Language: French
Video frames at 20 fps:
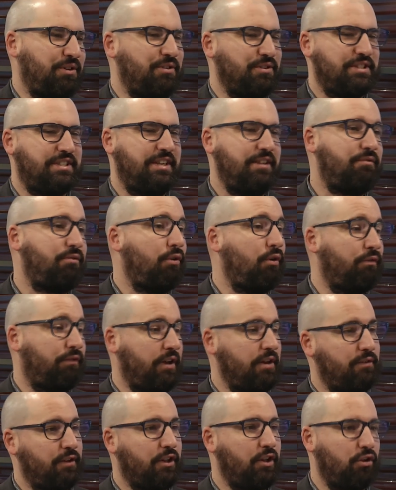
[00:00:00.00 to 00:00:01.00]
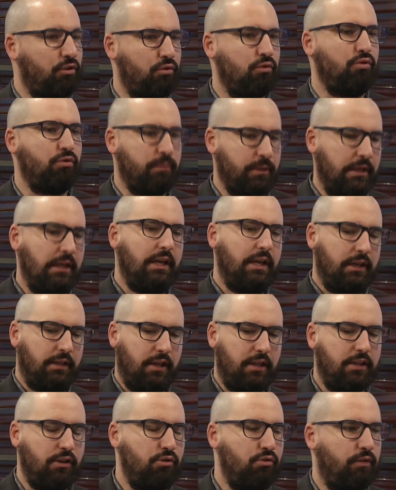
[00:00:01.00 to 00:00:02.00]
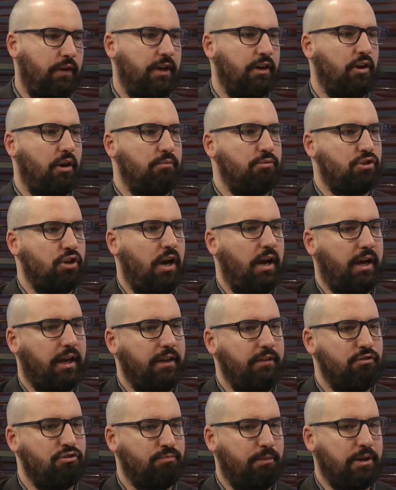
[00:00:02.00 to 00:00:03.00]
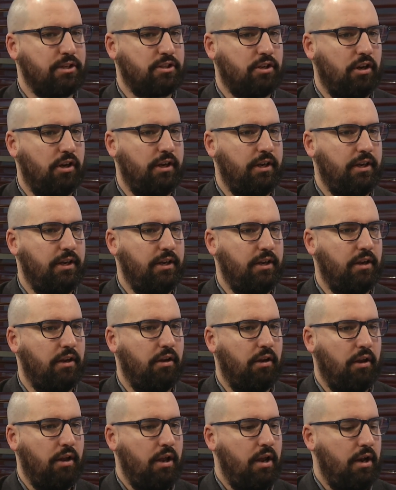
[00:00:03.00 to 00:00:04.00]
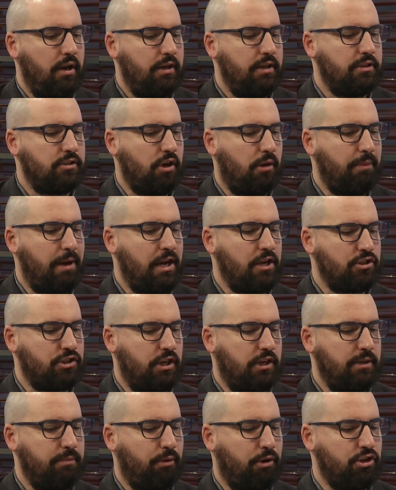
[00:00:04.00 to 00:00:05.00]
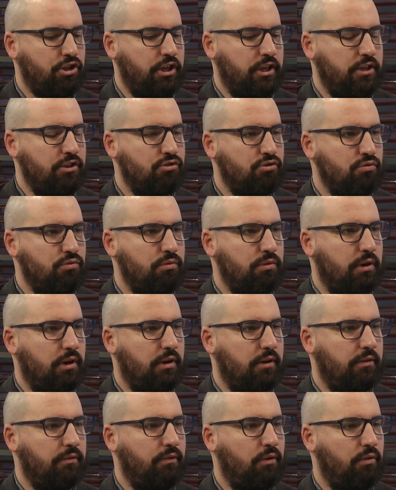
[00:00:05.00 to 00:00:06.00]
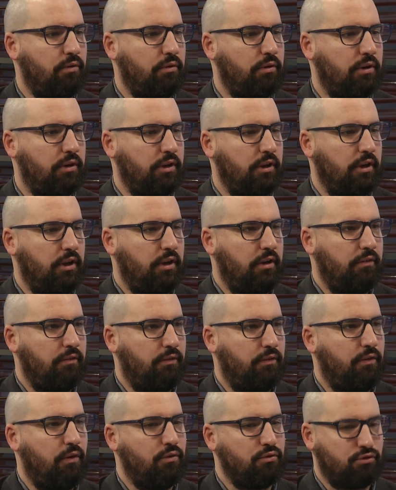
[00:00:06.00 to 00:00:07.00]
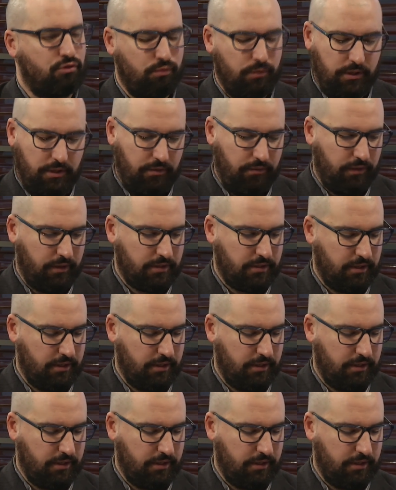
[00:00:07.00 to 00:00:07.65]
on, des fois, on fait vite le tour. quand des nouvelles comme ça arrivent, je pense que les, les les hommages dans les prochains jours euh, euh, vont, suivre. Ça,